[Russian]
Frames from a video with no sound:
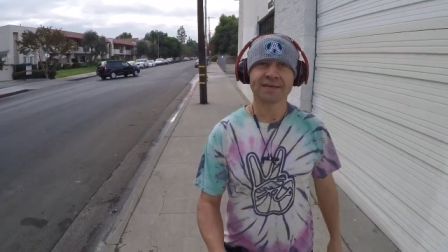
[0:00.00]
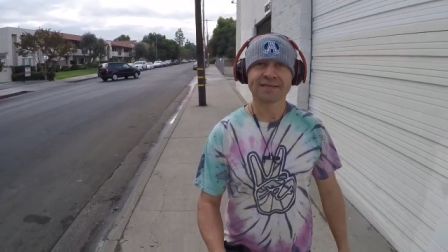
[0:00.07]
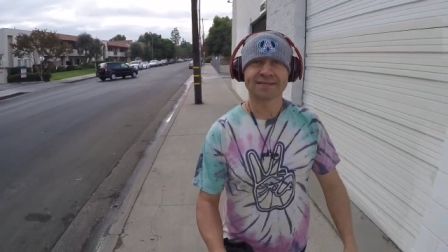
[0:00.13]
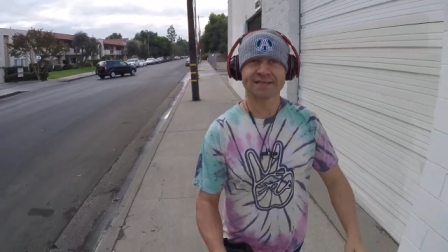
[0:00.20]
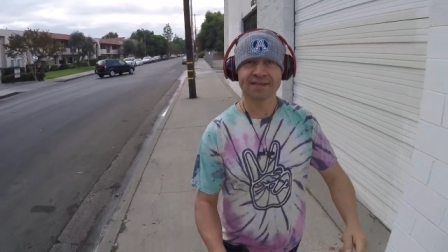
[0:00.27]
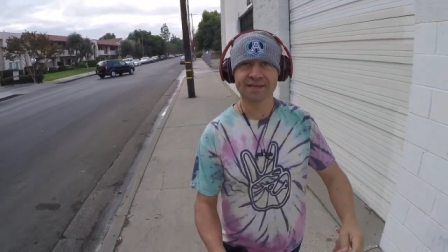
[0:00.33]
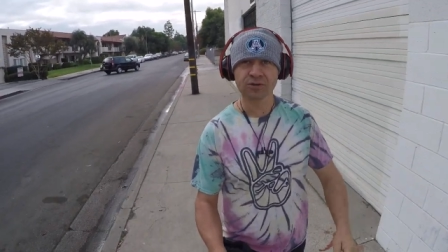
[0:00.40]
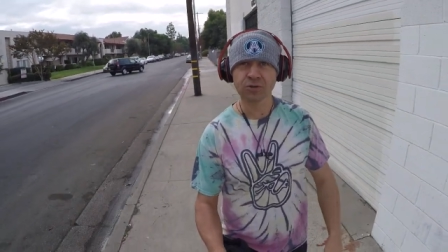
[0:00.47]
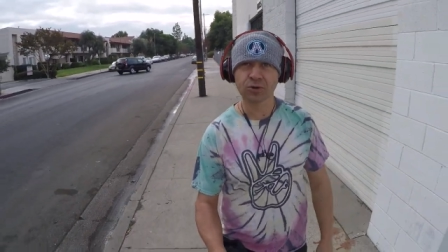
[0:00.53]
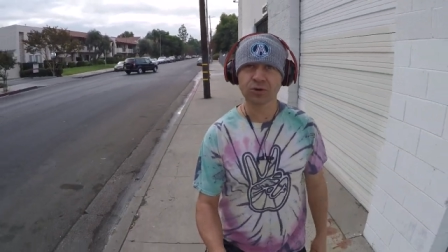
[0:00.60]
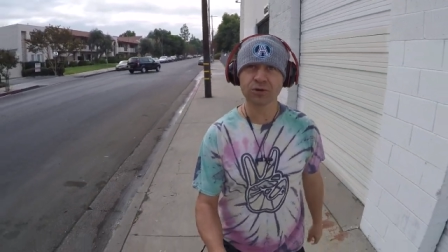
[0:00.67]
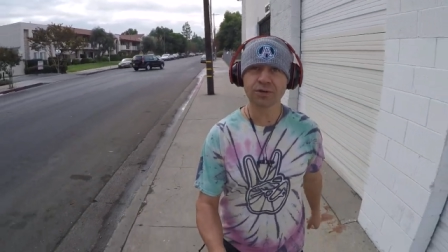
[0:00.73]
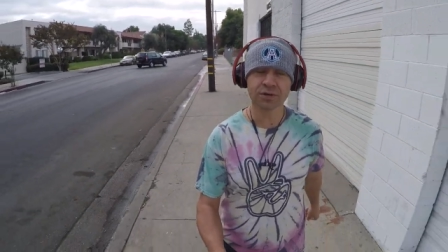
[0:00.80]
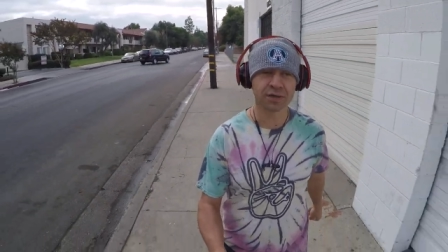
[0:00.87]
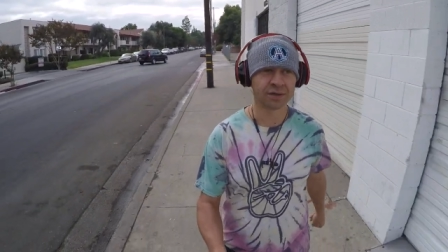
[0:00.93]

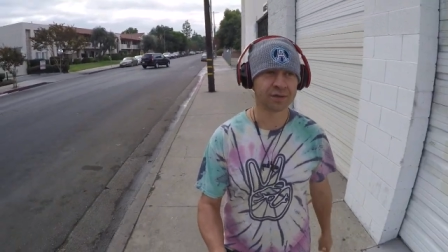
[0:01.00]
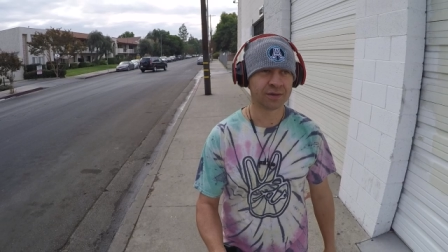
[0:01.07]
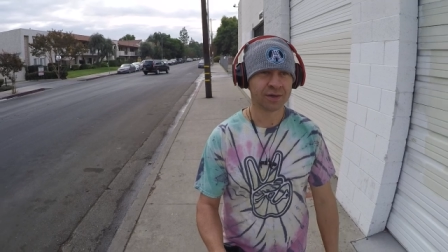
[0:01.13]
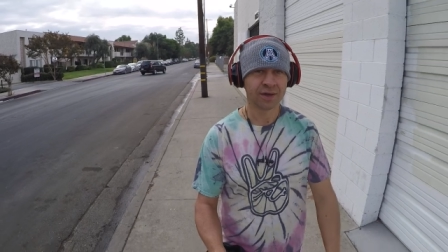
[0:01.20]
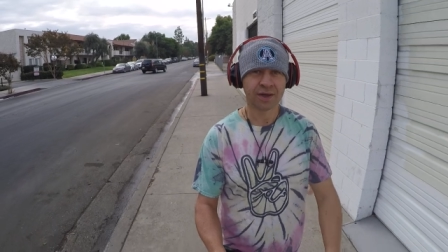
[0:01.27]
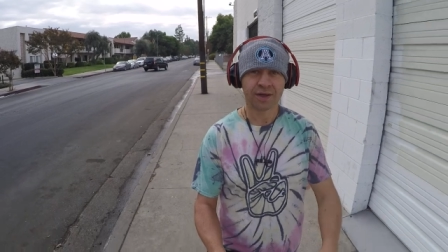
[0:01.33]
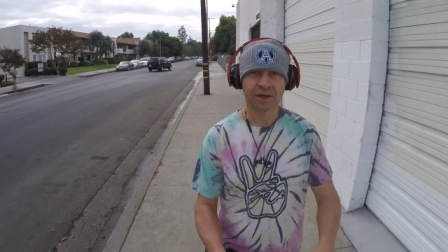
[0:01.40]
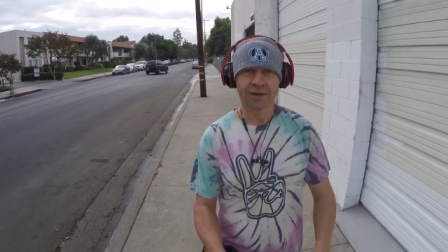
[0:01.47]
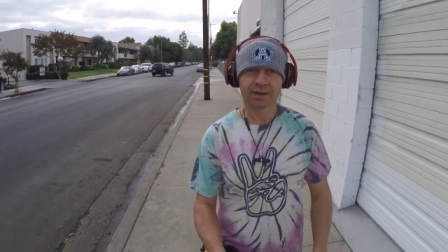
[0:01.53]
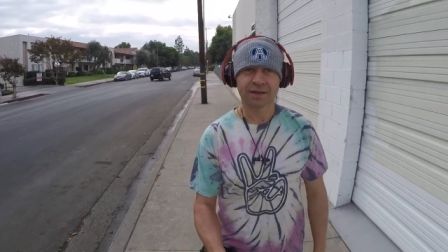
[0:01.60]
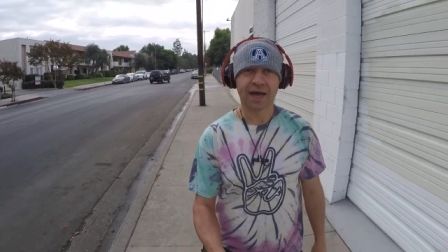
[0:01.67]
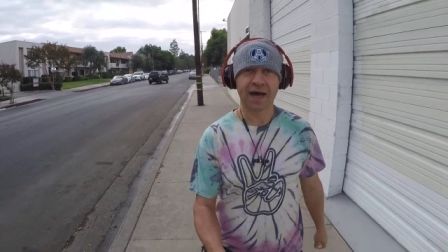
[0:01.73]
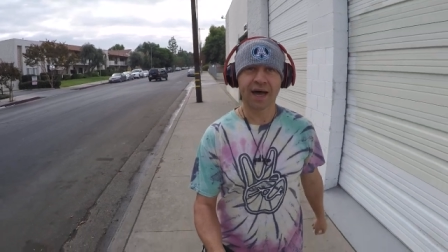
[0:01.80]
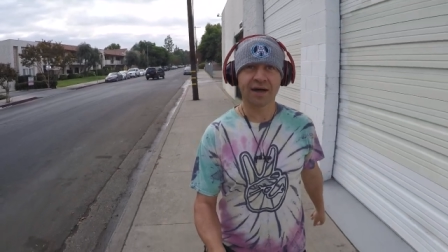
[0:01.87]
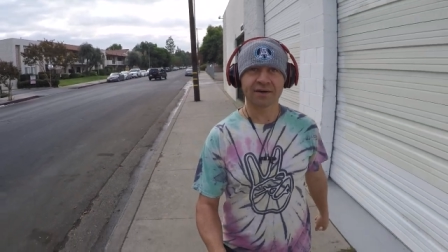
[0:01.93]
ссылку
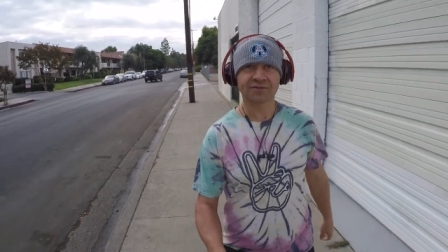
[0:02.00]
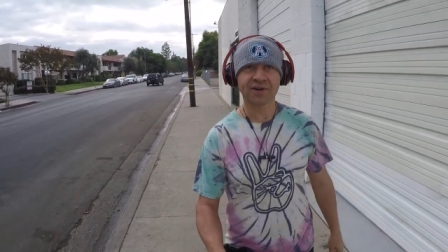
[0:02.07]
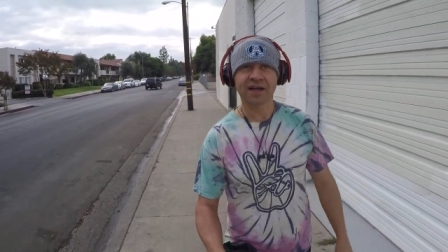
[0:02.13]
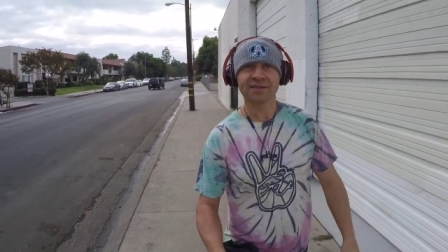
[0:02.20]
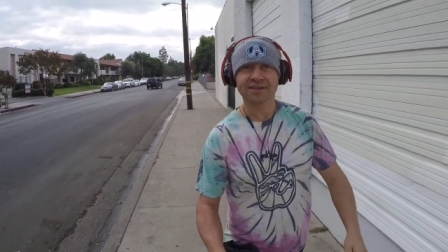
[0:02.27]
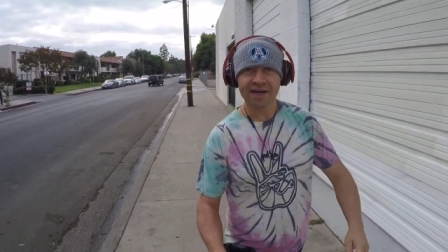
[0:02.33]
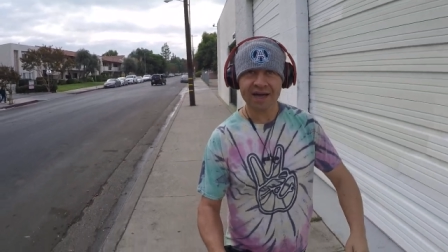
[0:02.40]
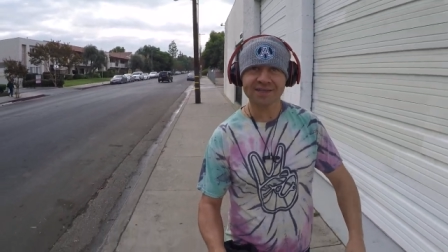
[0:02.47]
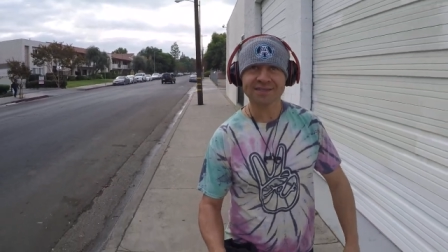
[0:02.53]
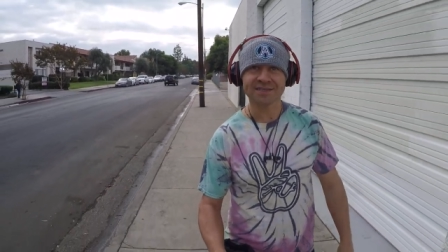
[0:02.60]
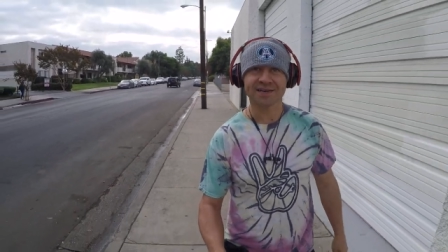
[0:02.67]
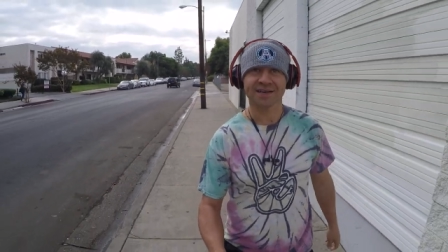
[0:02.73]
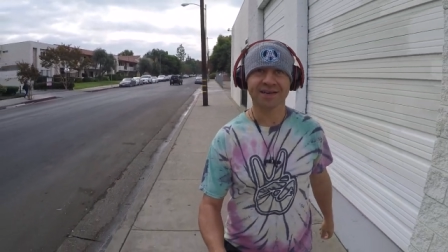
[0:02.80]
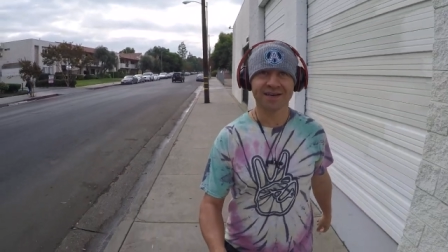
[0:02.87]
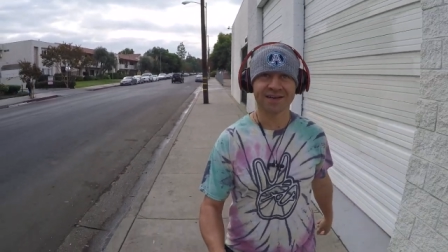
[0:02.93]
на
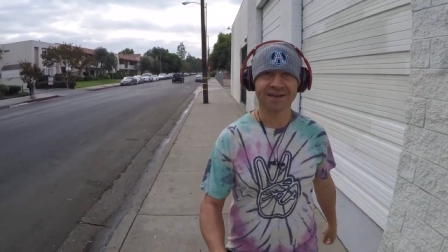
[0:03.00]
ВКонтакте